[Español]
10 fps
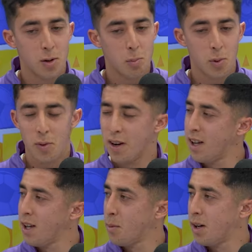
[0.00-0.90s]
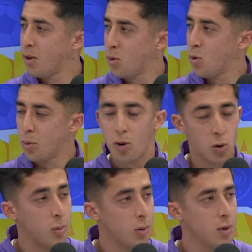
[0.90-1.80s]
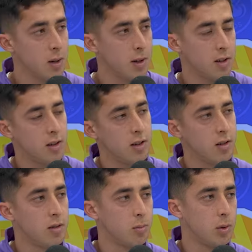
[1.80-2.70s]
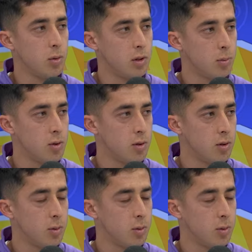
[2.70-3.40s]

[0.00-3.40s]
los problemas, los, los números me llaman harto la atención. Me gustan mucho los